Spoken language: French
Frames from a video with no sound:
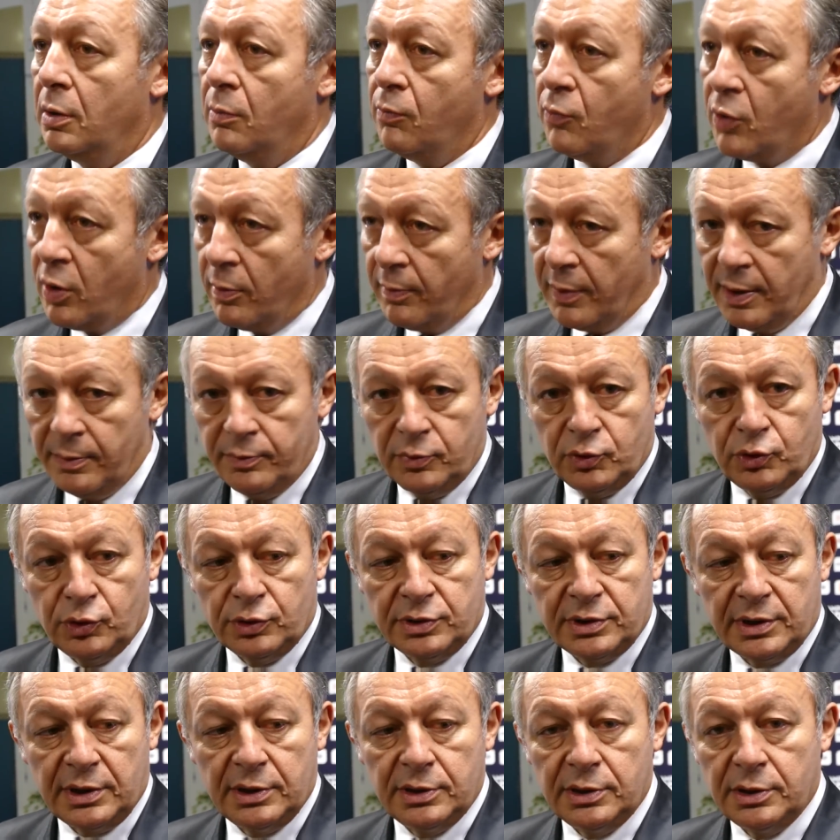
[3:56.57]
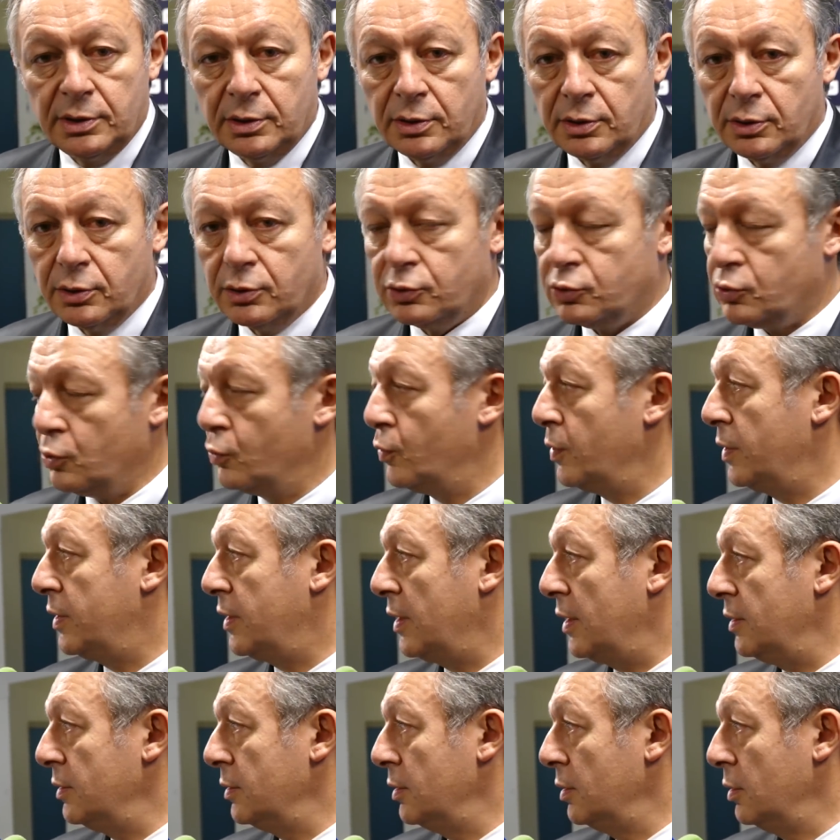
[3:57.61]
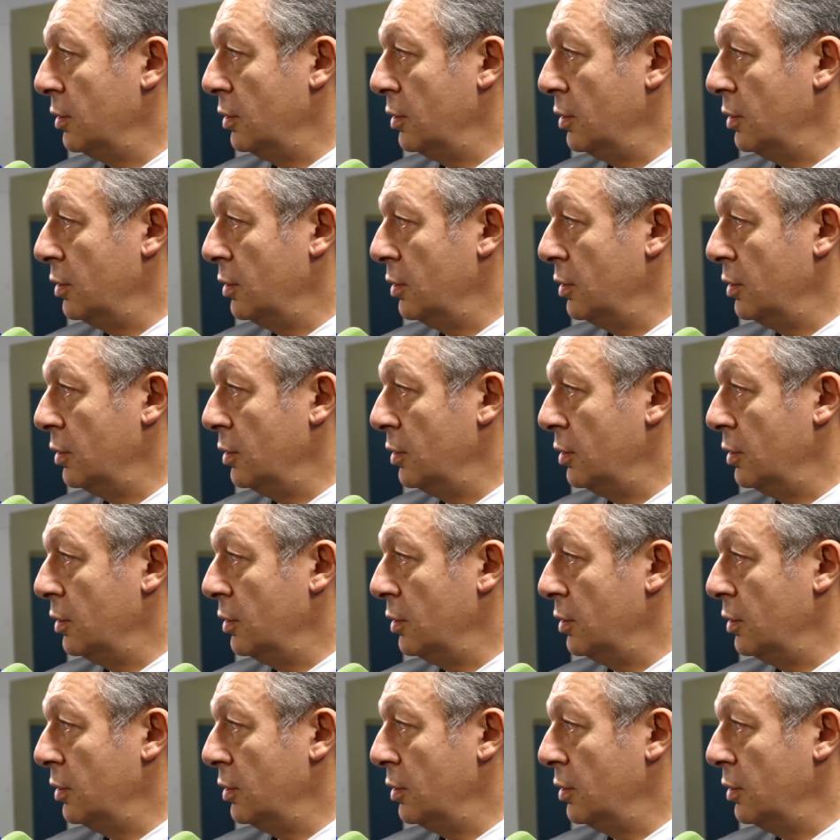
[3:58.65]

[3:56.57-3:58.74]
Moi-même, je serai euh, ce week-end